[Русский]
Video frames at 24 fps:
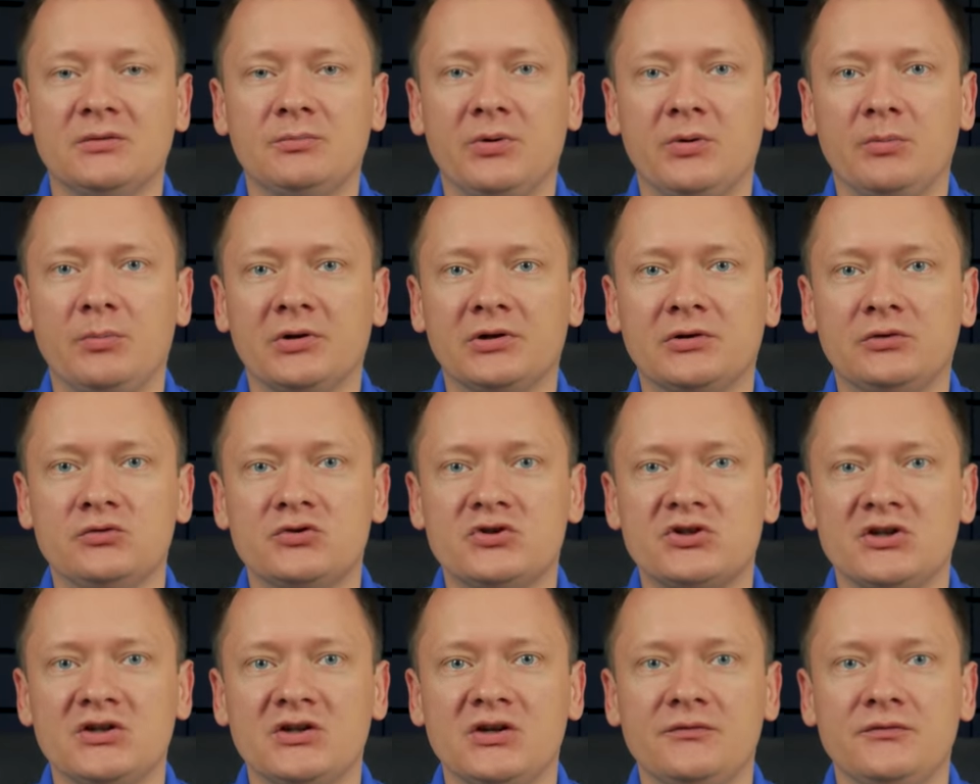при
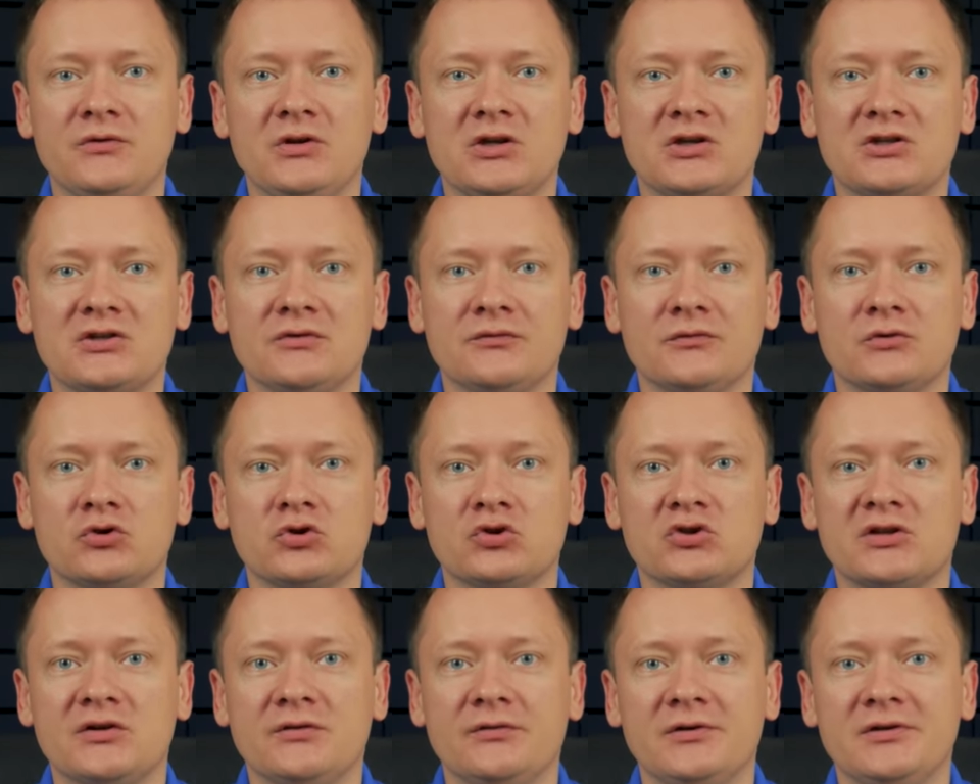подключении внешнего
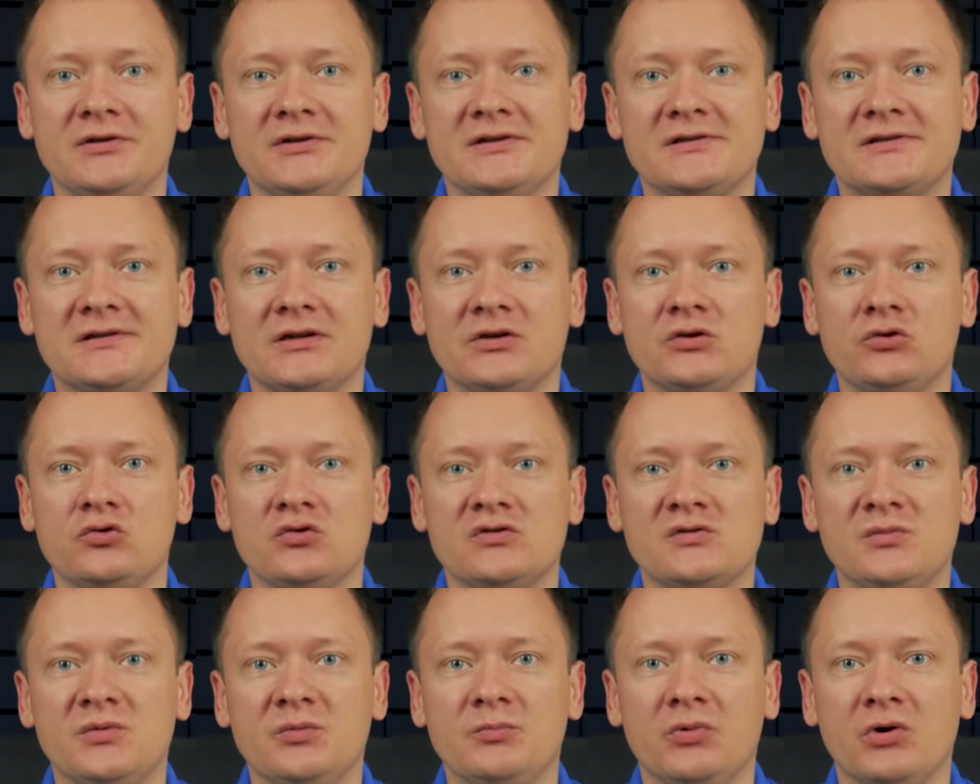жесткого диска к
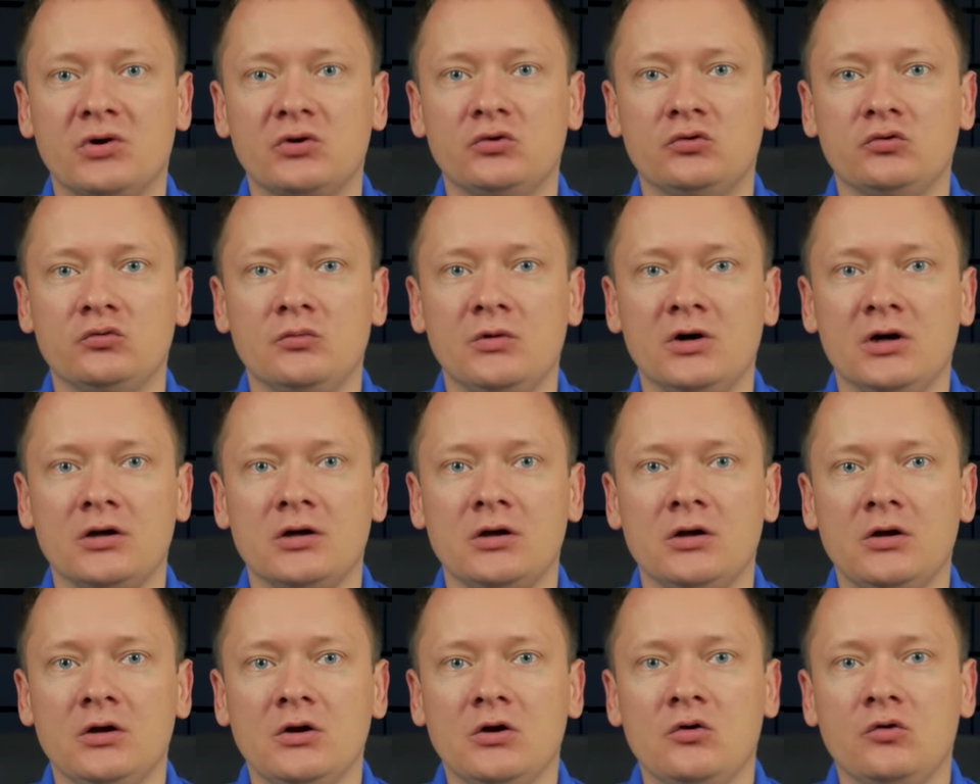USB порту Mac
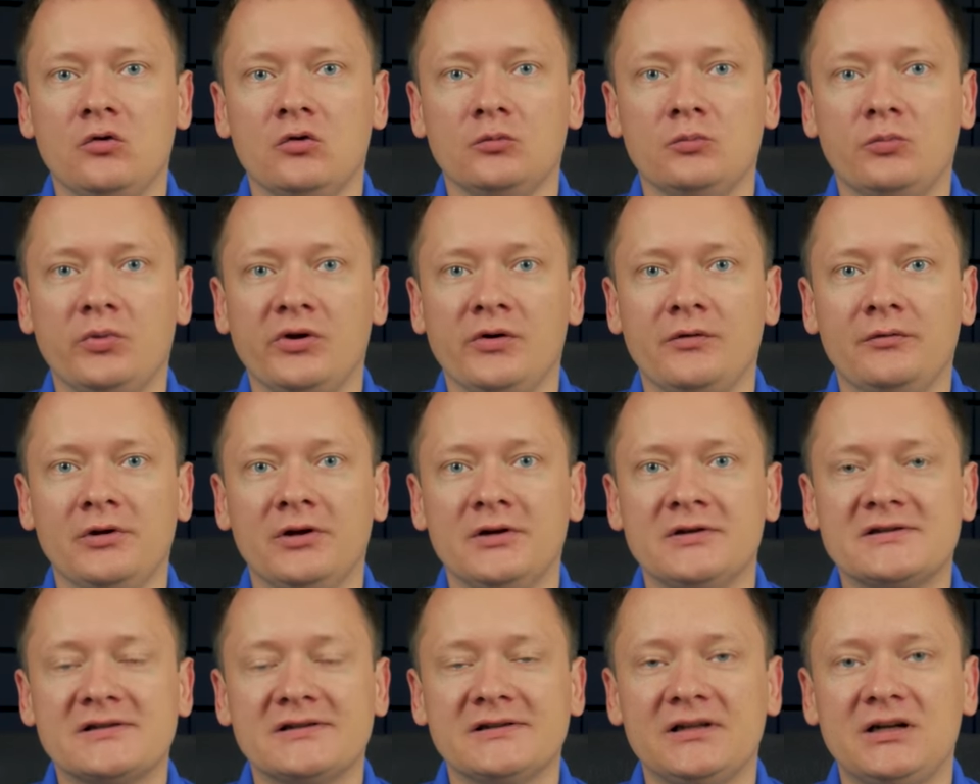он
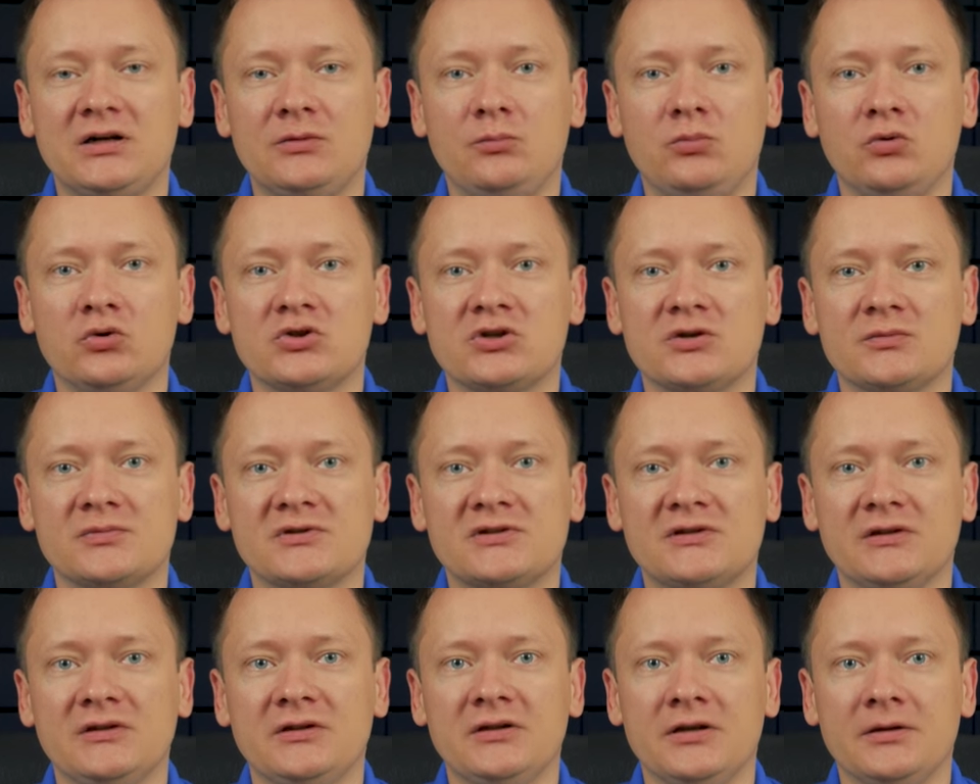появляется на рабочем
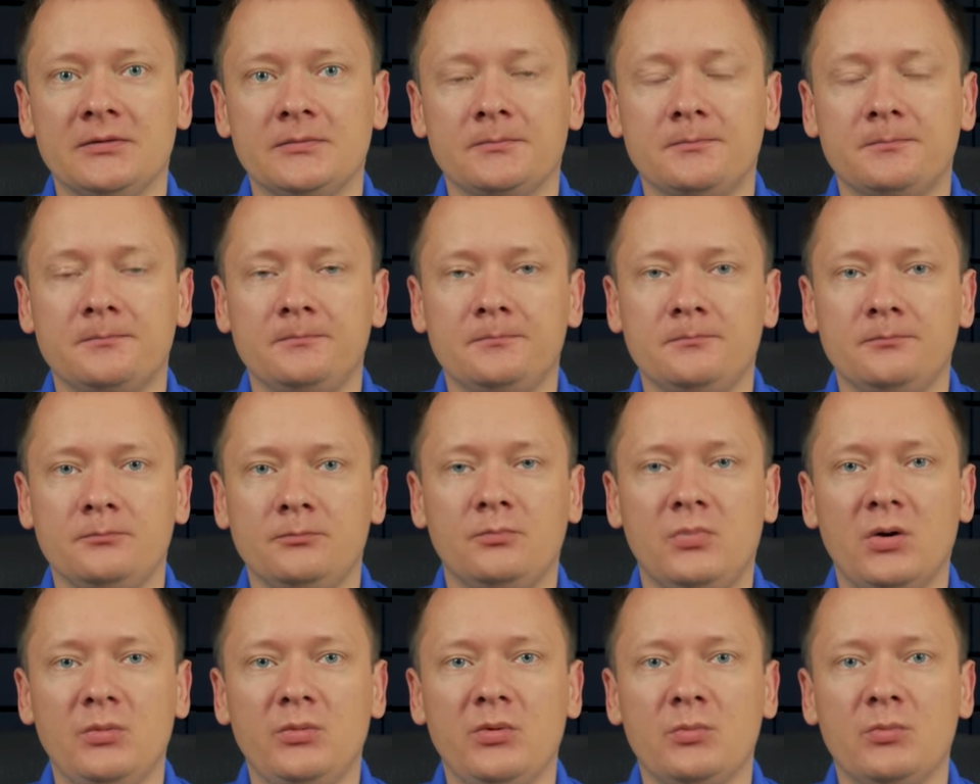столе.
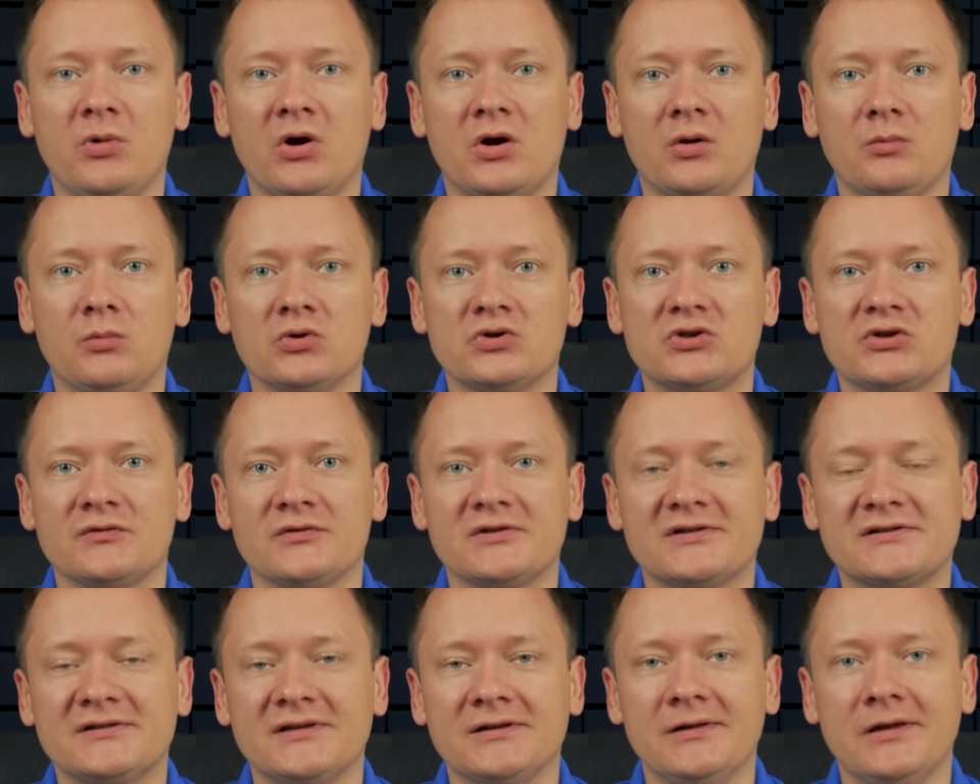Помимо
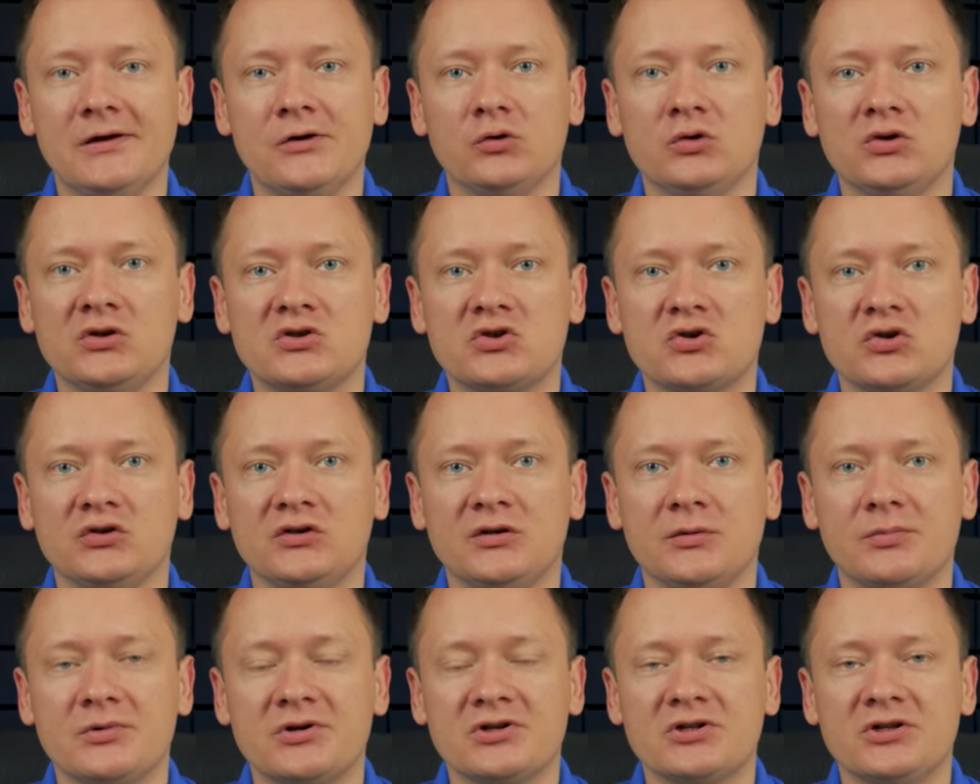рабочего стола он еще
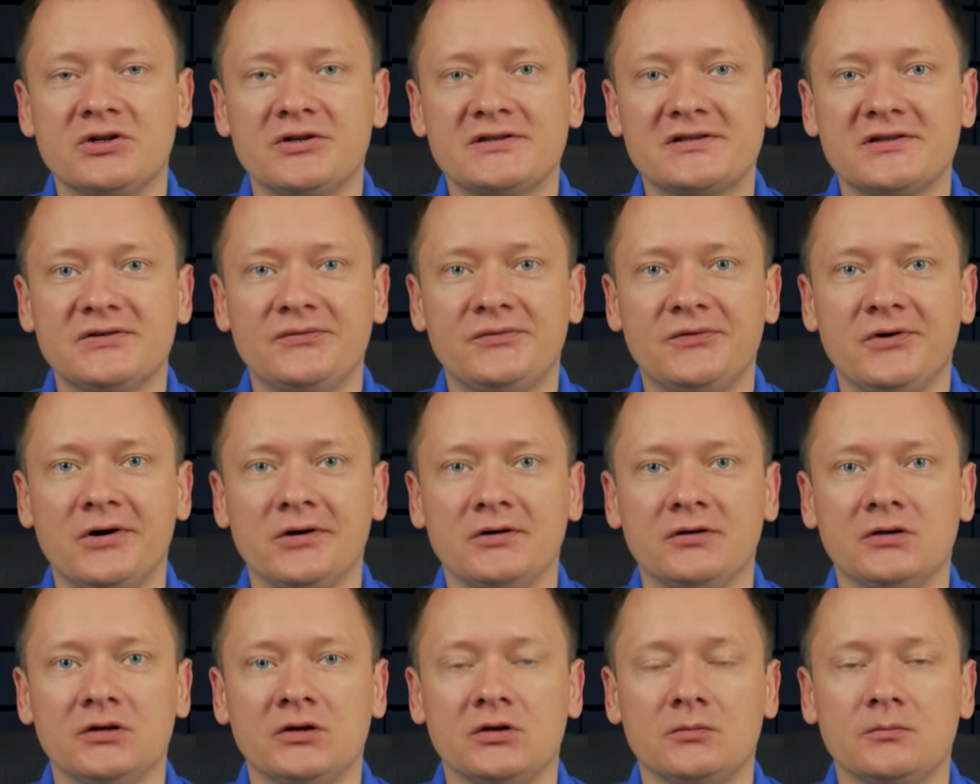отображается в
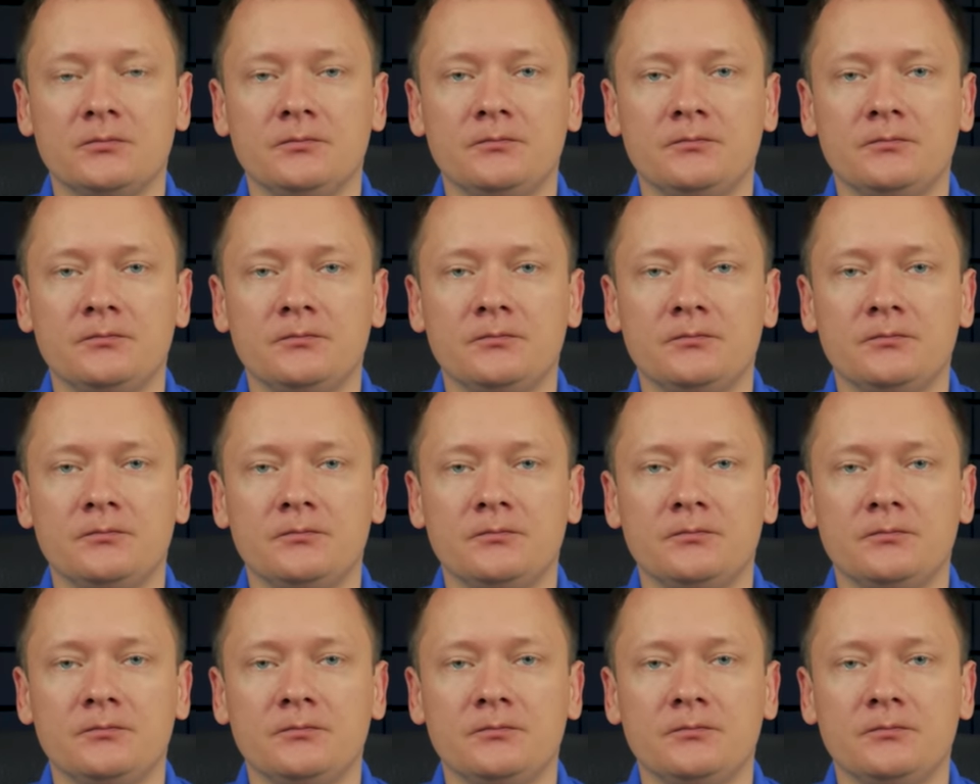Finder.